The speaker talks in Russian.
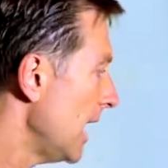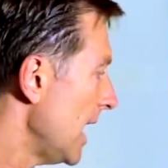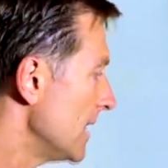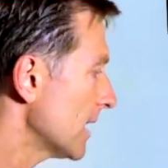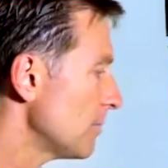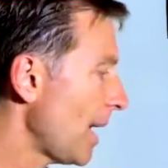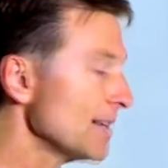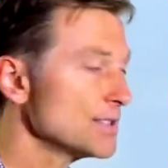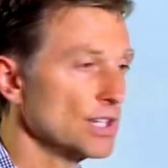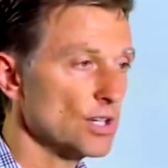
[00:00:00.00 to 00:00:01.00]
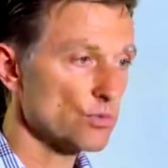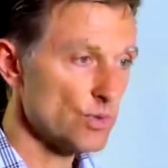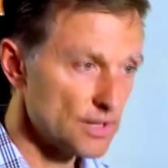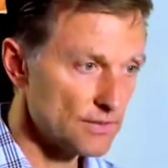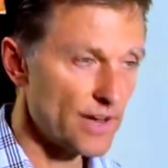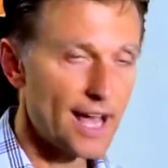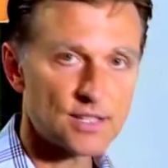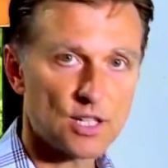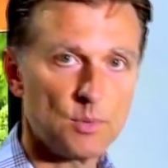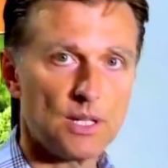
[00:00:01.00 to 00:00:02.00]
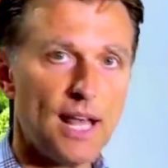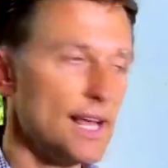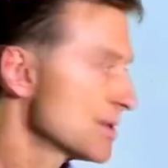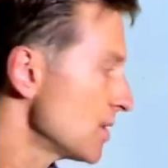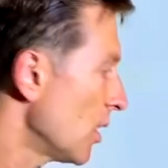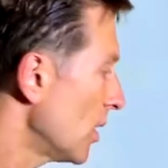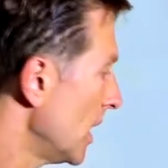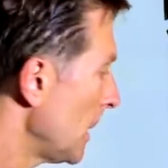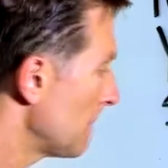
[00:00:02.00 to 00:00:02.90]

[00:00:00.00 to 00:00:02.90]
Избавляться от жира вы будете медленнее.